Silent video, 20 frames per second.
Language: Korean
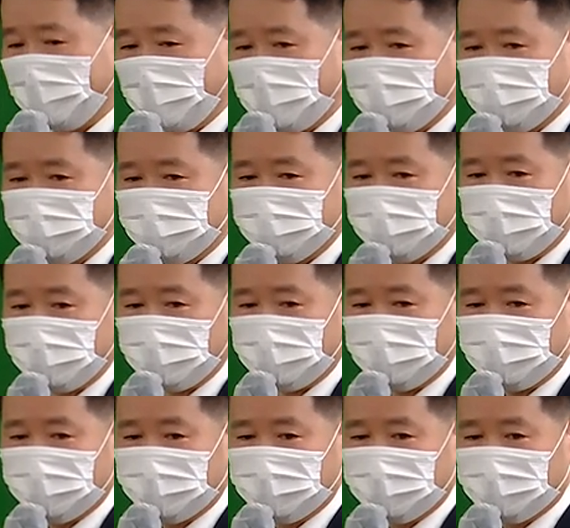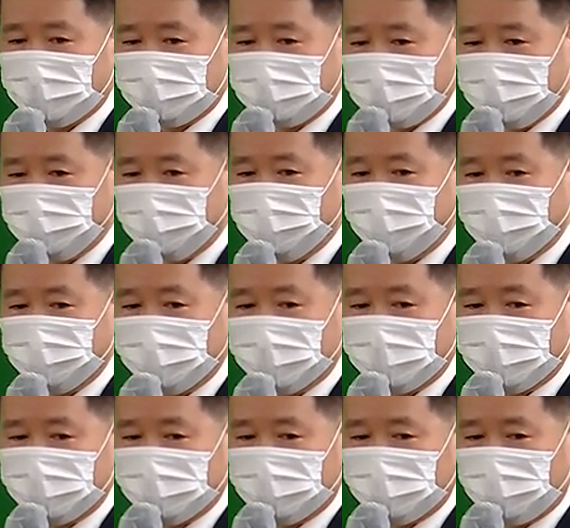아무리
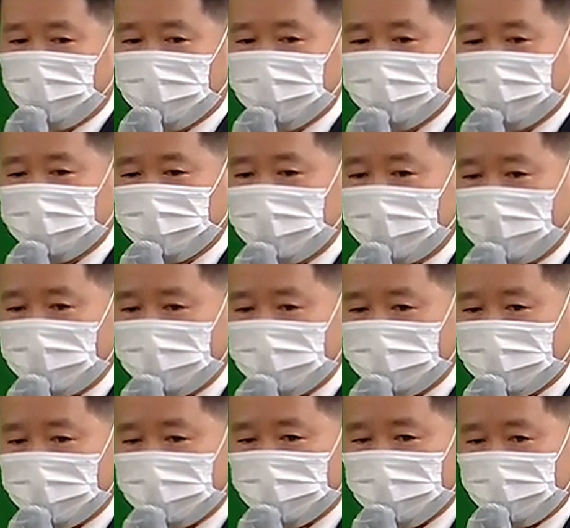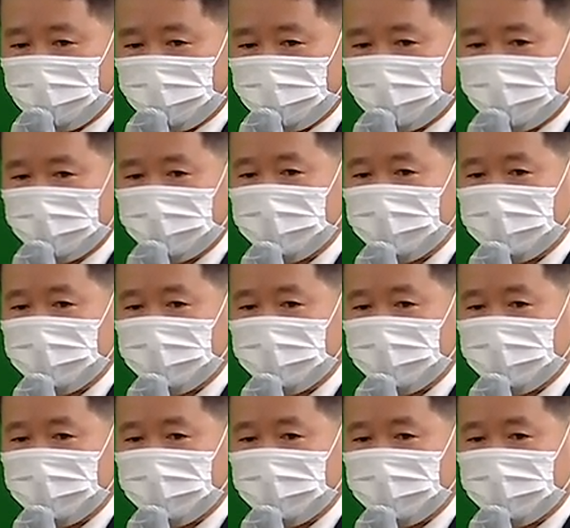집중해서 공부를 하더라도